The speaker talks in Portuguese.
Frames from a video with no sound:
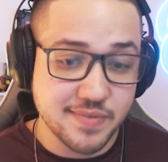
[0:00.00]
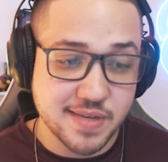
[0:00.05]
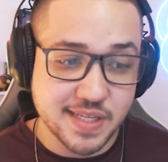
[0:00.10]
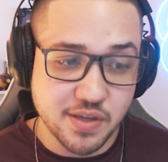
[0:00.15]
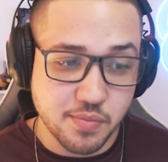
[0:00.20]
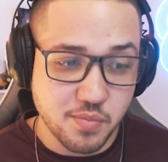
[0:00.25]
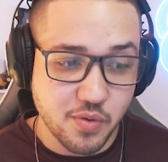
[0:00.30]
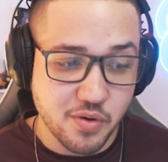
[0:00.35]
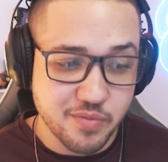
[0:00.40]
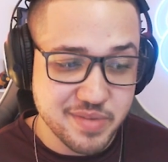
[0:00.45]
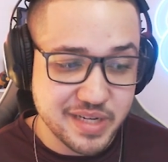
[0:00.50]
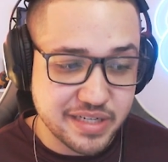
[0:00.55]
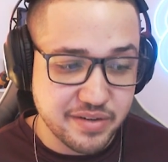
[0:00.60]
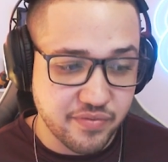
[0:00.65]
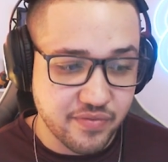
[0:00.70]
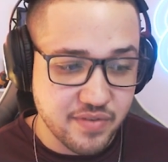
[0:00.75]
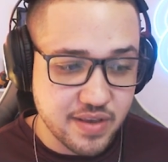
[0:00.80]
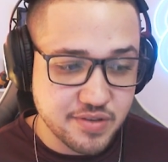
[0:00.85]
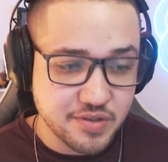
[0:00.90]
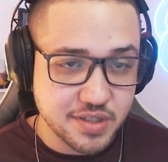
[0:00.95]
vai ser um bombe
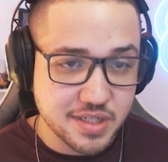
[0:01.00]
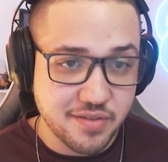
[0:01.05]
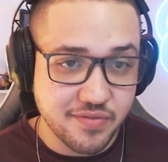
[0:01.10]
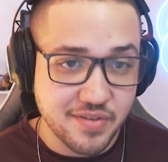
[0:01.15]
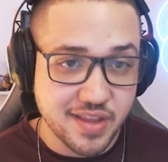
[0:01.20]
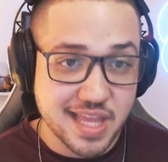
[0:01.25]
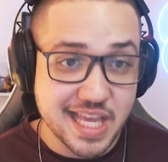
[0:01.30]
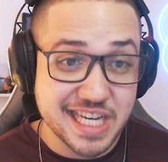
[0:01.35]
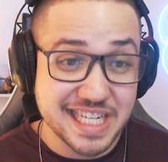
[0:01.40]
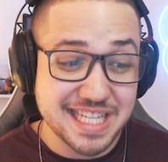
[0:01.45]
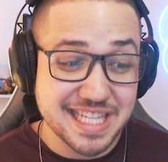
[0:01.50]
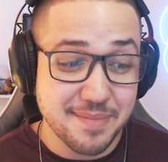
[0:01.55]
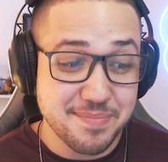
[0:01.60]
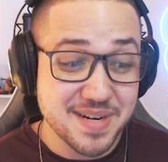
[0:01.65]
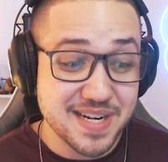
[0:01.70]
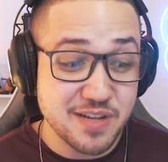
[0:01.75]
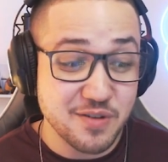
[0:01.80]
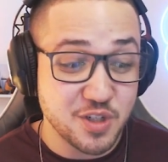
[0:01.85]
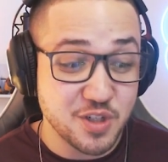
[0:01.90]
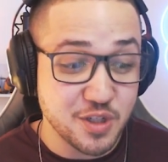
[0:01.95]
difícil de defender, a gente tá
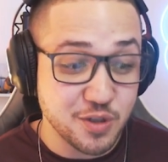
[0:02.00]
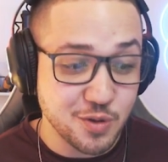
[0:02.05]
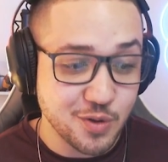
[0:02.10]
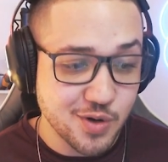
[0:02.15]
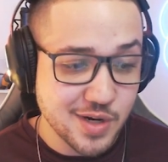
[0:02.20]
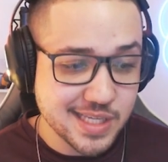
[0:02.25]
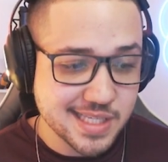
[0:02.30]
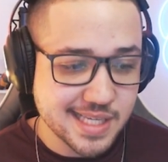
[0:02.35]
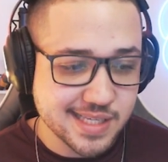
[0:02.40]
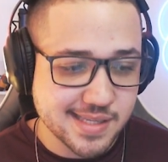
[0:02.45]
perdendo de 2 a